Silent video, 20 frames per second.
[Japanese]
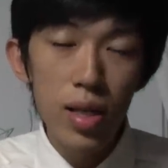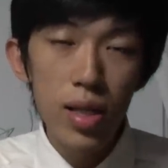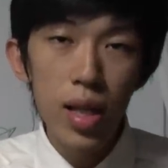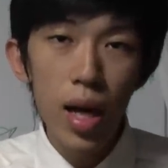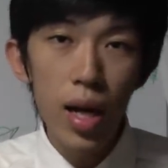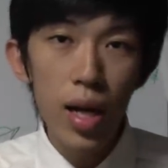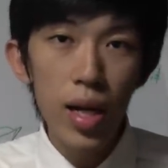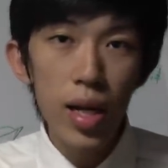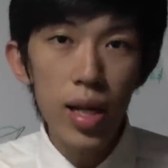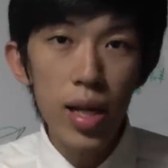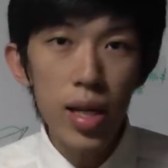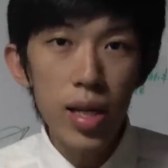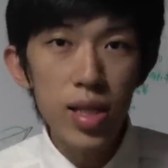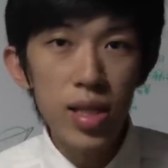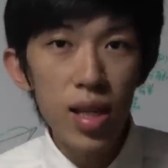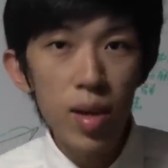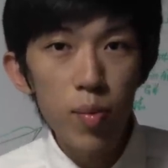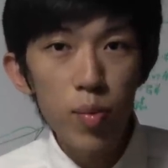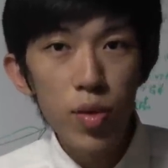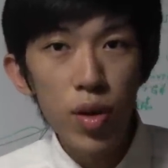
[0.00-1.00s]
だけで
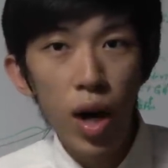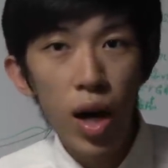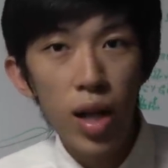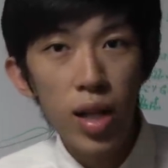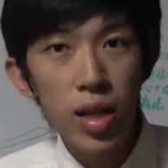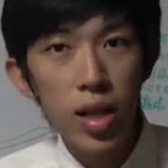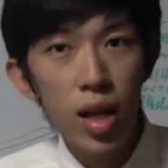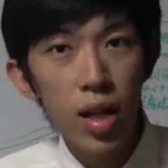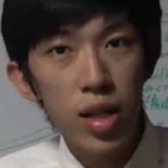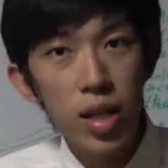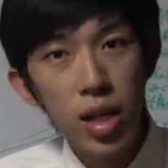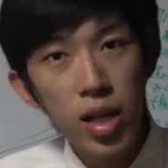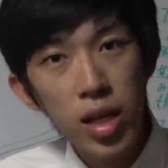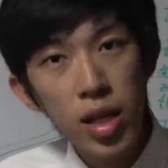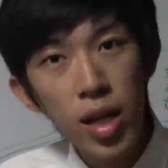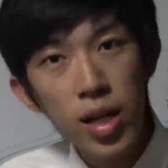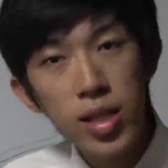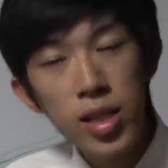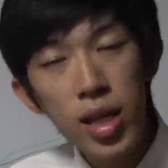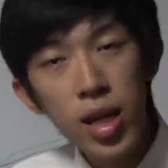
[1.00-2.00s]
全部判断で
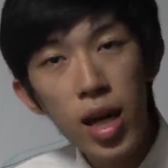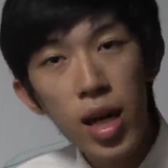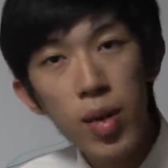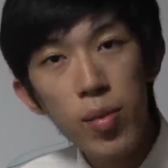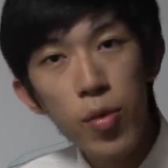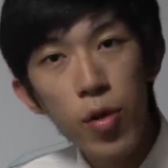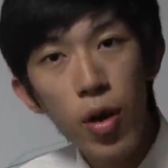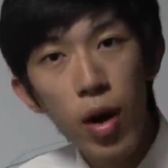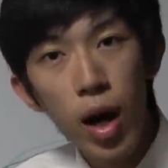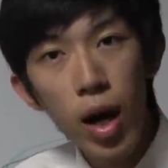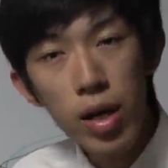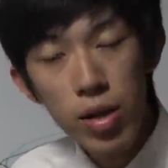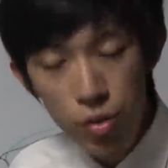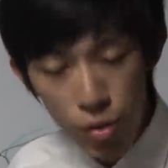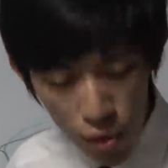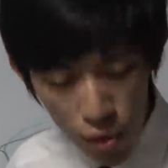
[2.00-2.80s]
きない世界もある